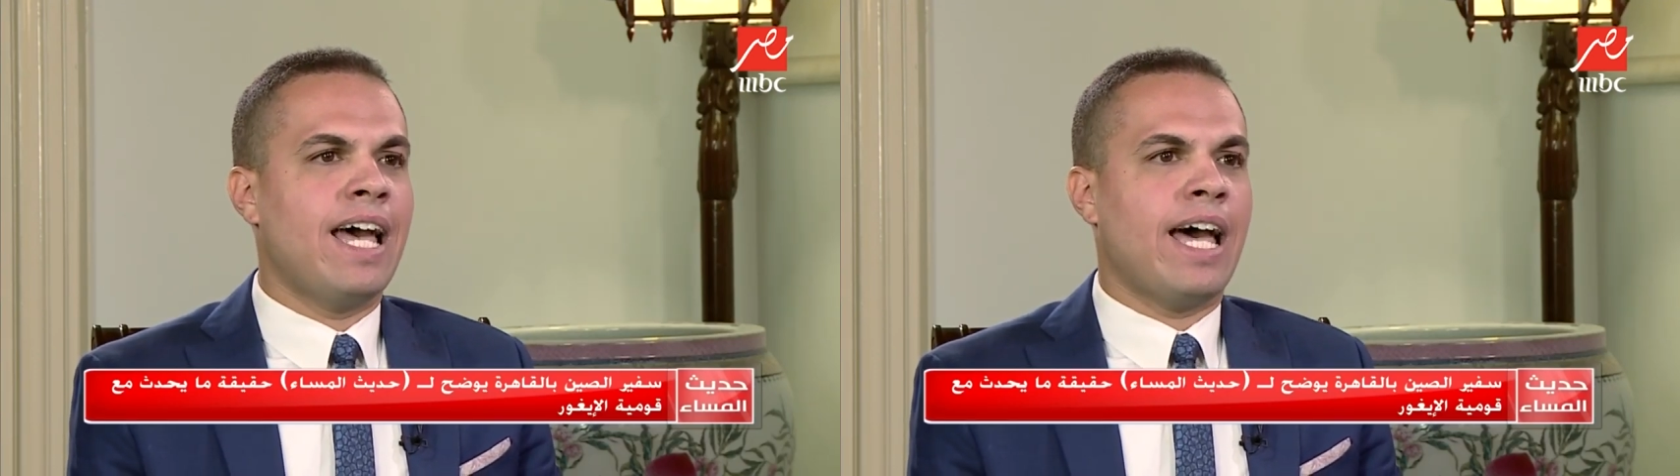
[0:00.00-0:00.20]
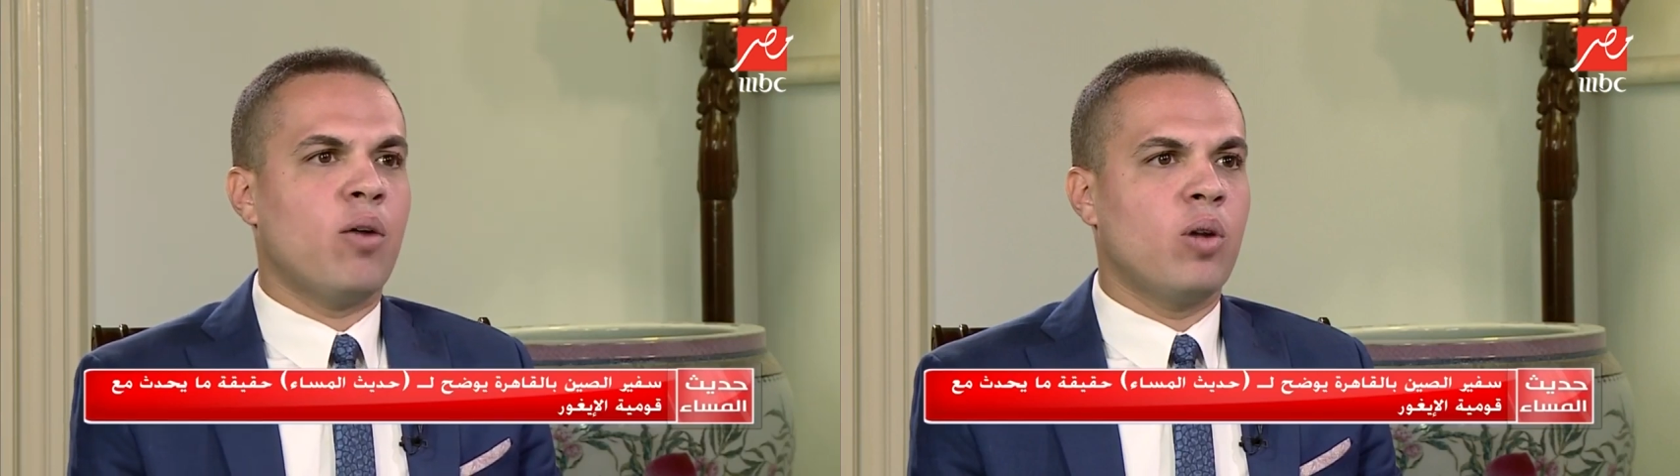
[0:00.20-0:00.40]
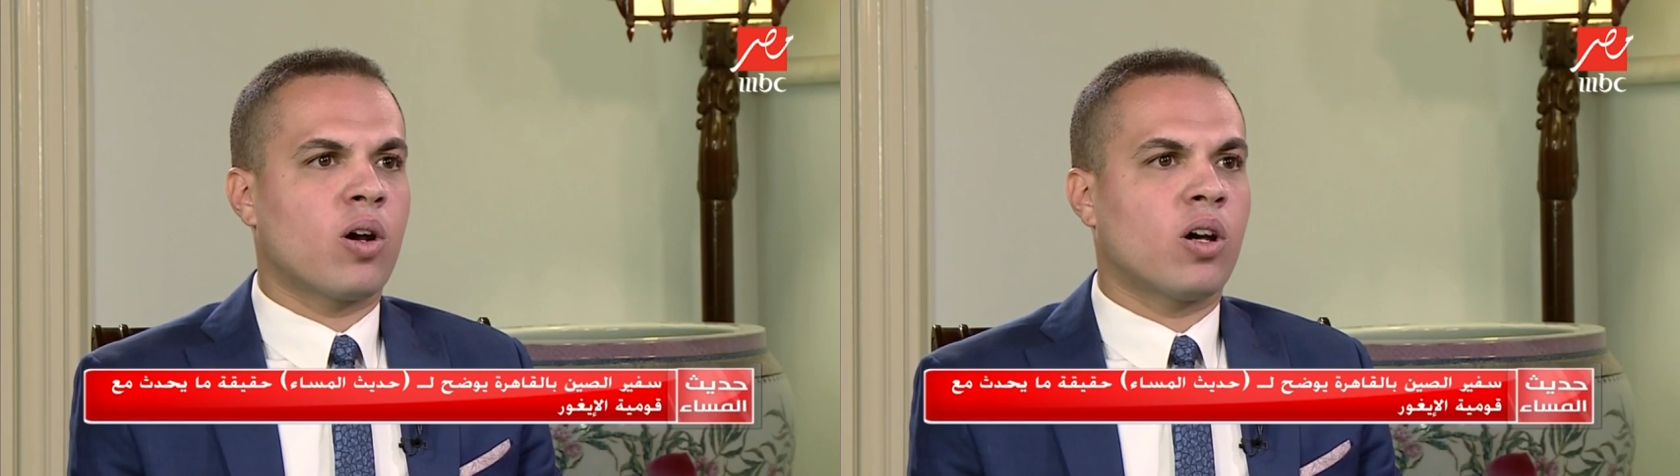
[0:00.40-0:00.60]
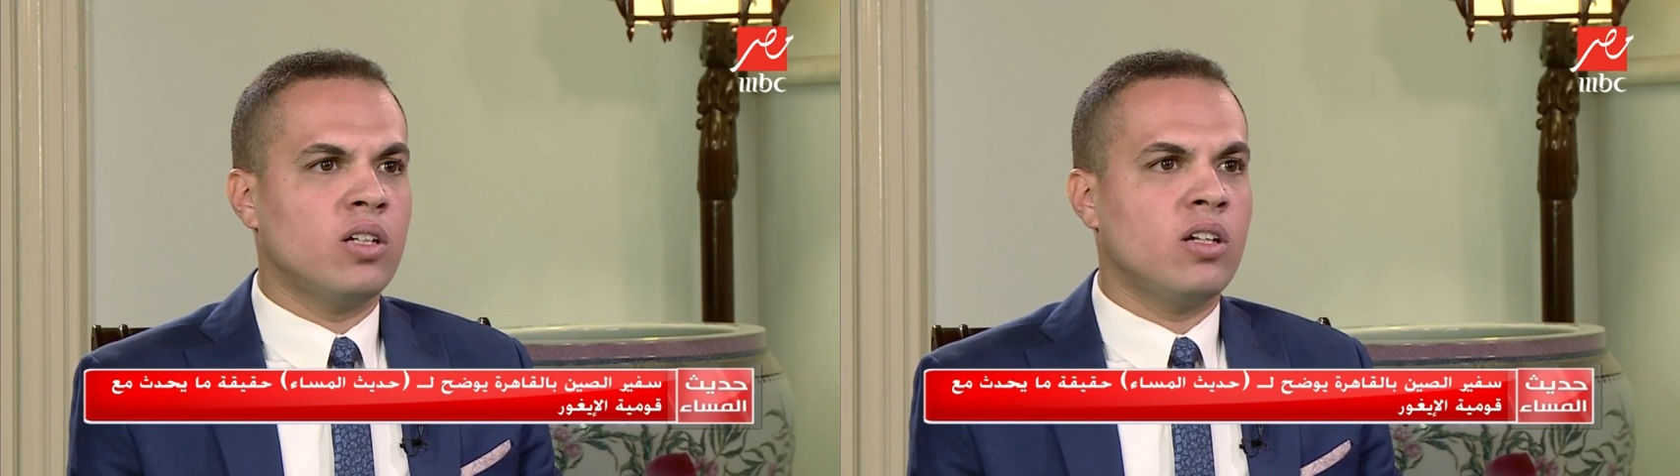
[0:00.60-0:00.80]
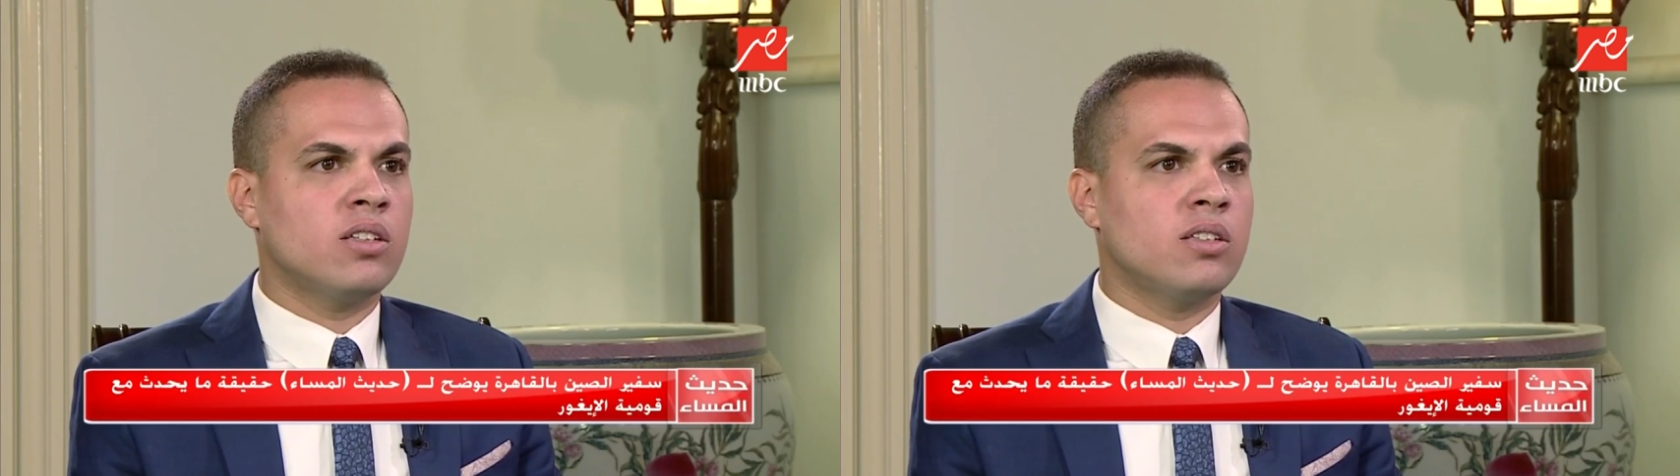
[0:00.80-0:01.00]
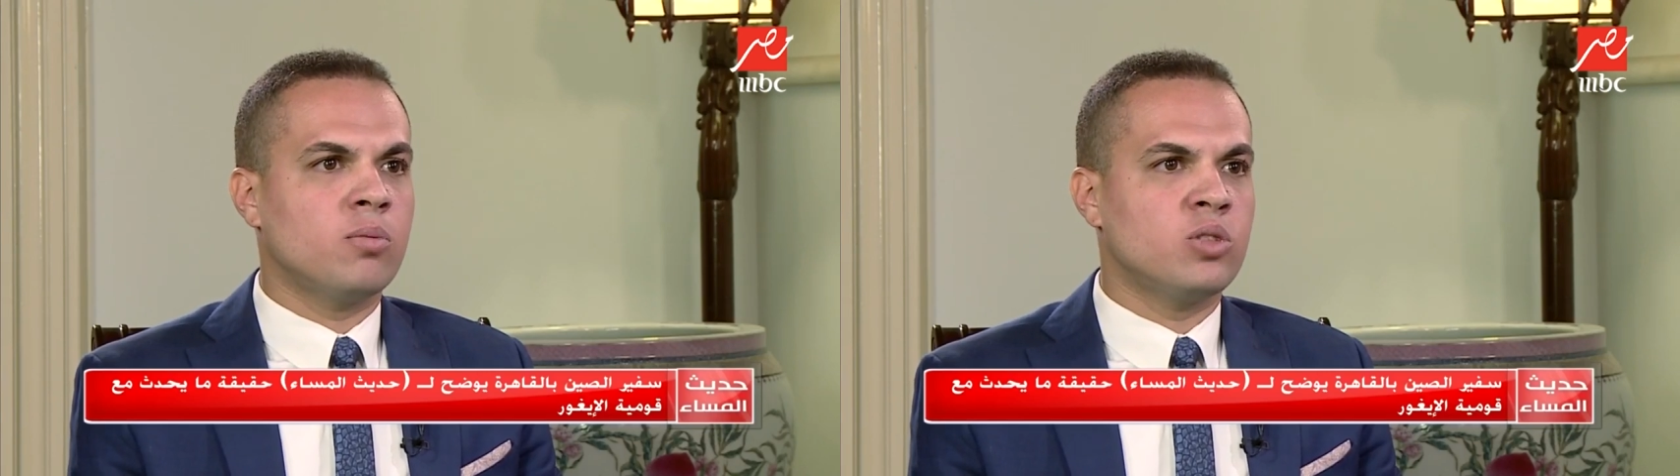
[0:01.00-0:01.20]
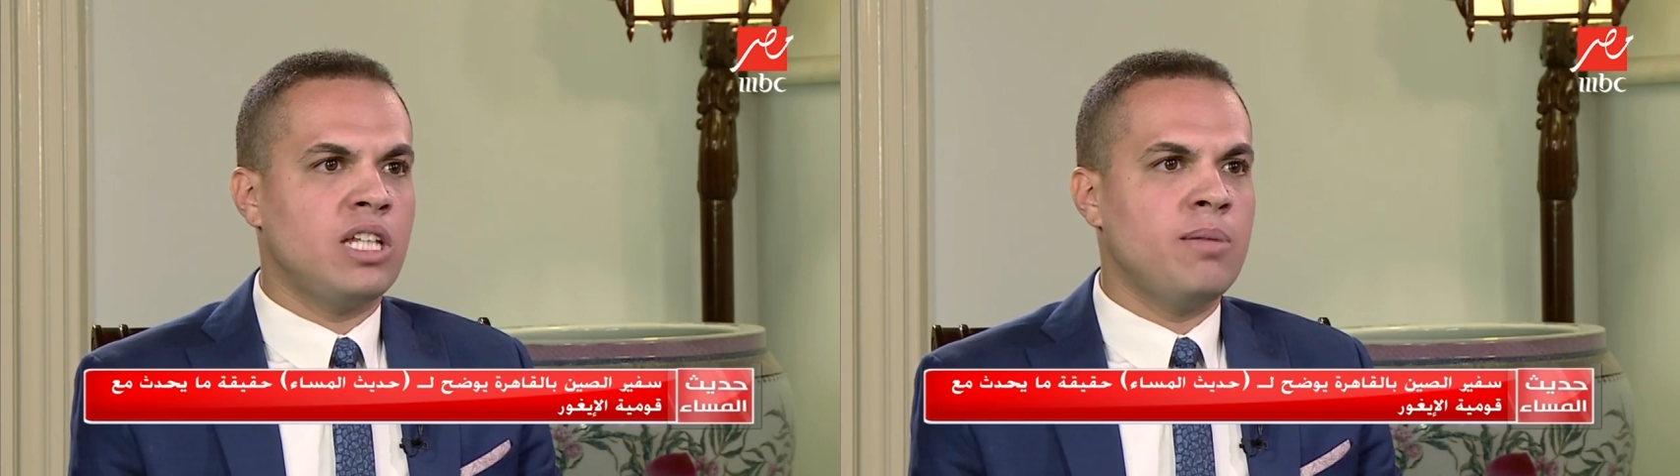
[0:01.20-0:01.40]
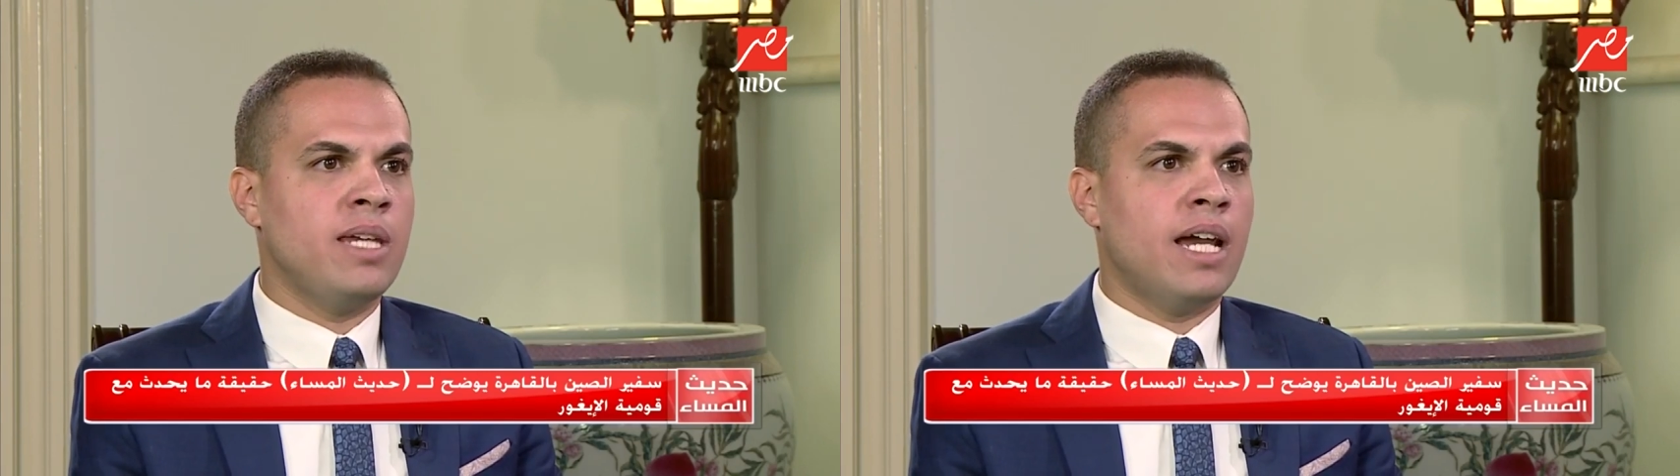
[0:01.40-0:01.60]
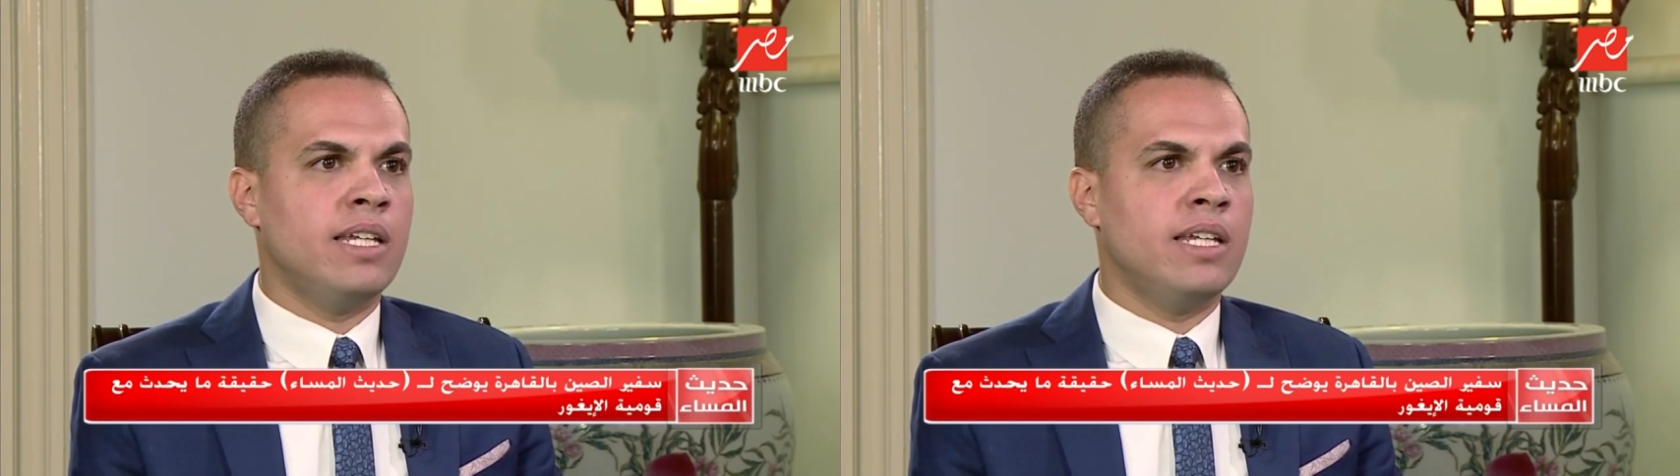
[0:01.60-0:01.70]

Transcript: حول قضية مسلمي